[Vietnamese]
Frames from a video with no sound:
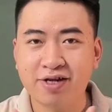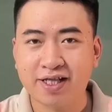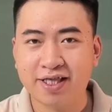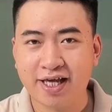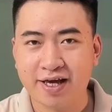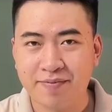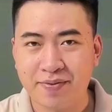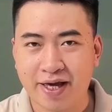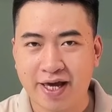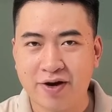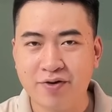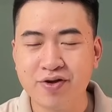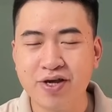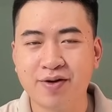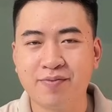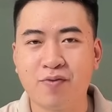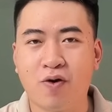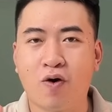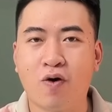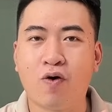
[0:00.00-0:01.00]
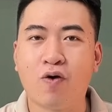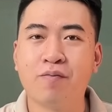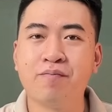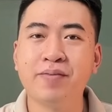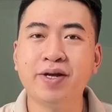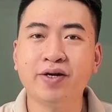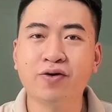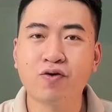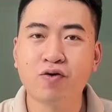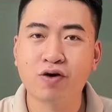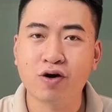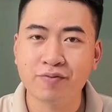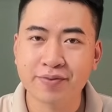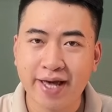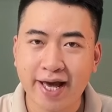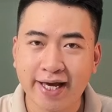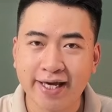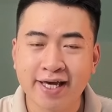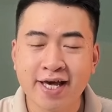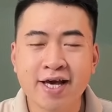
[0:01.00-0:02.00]
ta tìm hiểu những bộ micro
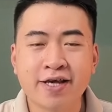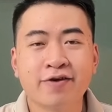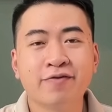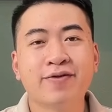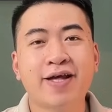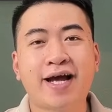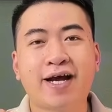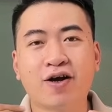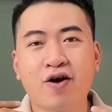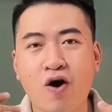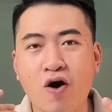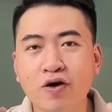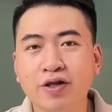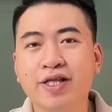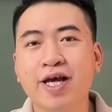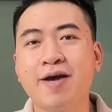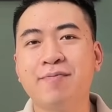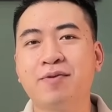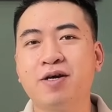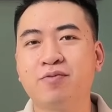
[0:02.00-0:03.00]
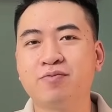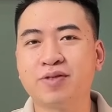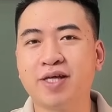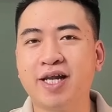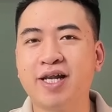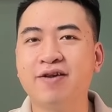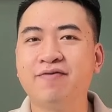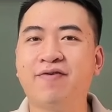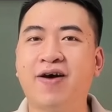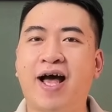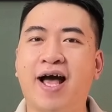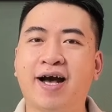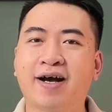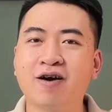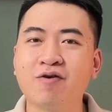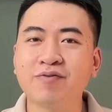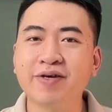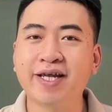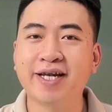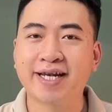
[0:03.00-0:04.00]
không dây, chúng ta có thêm thông tin và
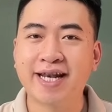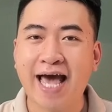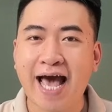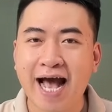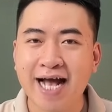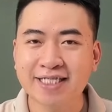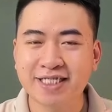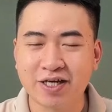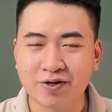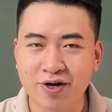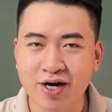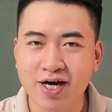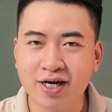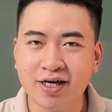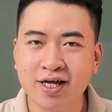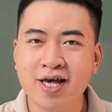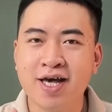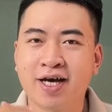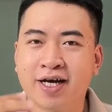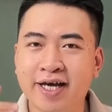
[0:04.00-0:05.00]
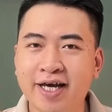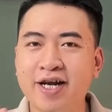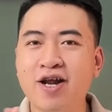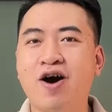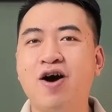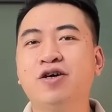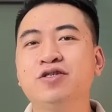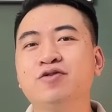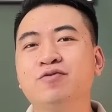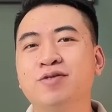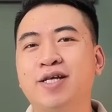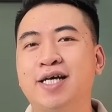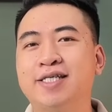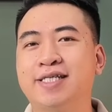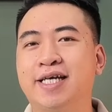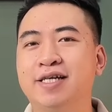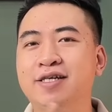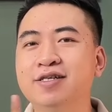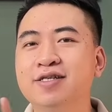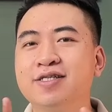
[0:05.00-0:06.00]
góc nhìn đa chiều hơn. Khi đó chúng ta
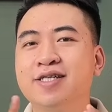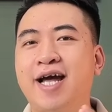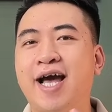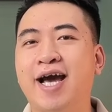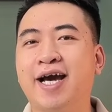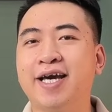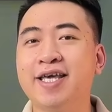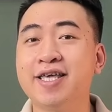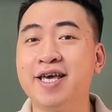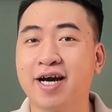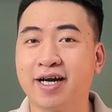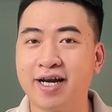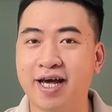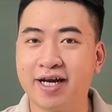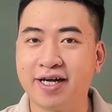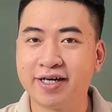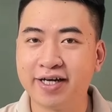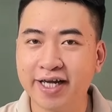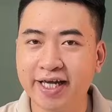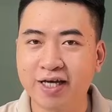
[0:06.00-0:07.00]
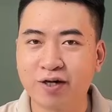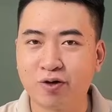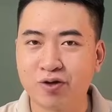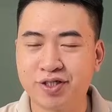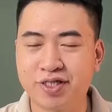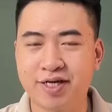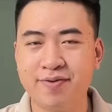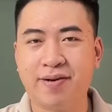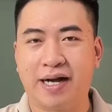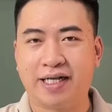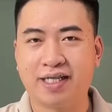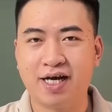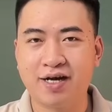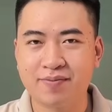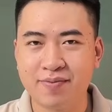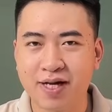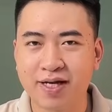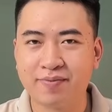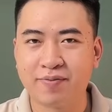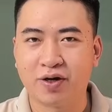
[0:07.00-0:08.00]
sẽ đưa ra cái nhận định riêng của chính bản
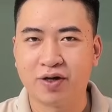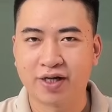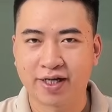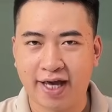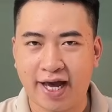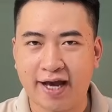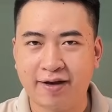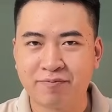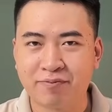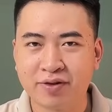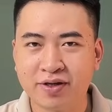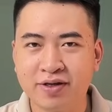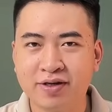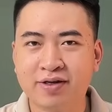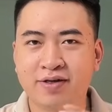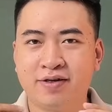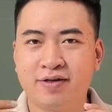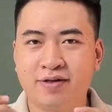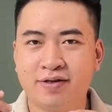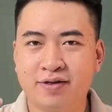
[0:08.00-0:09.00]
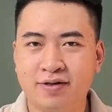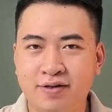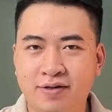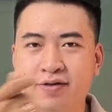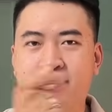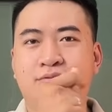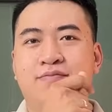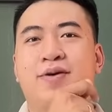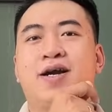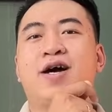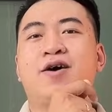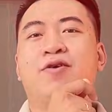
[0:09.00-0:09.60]
thân mình mọi người nha. Bắt